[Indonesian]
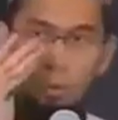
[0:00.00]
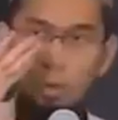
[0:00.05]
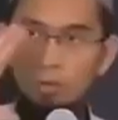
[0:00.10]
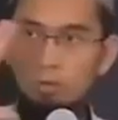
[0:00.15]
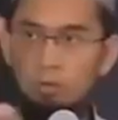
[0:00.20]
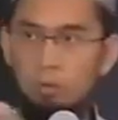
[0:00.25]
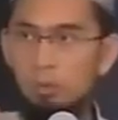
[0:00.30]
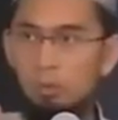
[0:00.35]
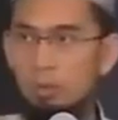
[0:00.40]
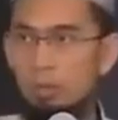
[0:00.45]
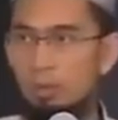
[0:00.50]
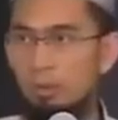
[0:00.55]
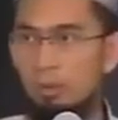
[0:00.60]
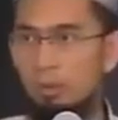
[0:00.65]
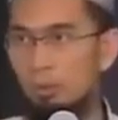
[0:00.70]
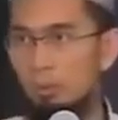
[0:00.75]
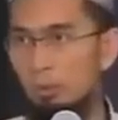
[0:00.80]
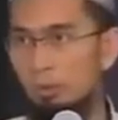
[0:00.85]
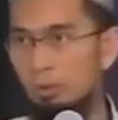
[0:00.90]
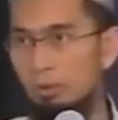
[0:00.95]
Doa
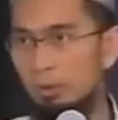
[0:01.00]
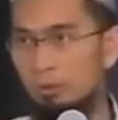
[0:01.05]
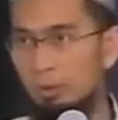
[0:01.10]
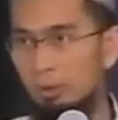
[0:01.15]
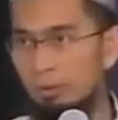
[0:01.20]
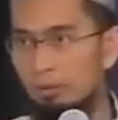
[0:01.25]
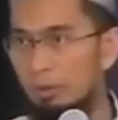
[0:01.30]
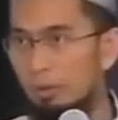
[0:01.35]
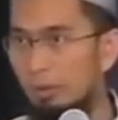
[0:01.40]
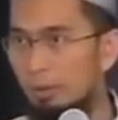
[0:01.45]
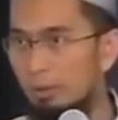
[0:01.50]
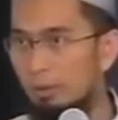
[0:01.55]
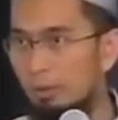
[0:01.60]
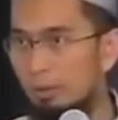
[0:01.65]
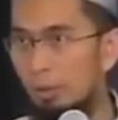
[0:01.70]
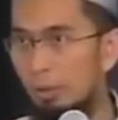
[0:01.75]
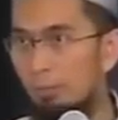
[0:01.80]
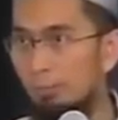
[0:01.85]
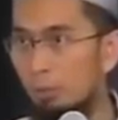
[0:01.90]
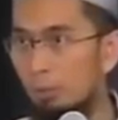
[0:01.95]
sunnahnya dulu kita
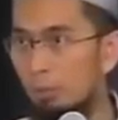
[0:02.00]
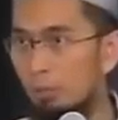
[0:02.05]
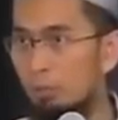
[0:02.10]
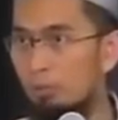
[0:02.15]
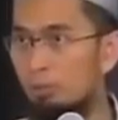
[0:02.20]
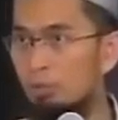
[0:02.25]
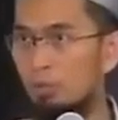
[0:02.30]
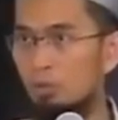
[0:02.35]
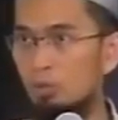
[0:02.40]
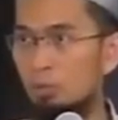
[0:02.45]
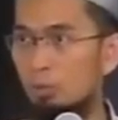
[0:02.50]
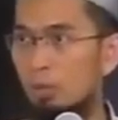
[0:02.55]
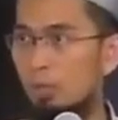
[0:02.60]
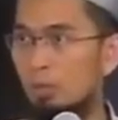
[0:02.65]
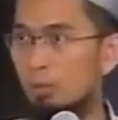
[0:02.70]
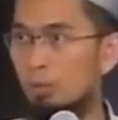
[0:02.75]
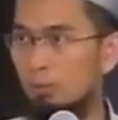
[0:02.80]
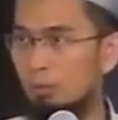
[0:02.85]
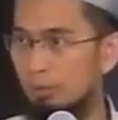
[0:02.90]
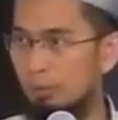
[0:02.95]
baca, yang pokok bisa
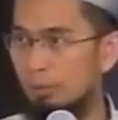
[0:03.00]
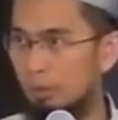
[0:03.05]
subhana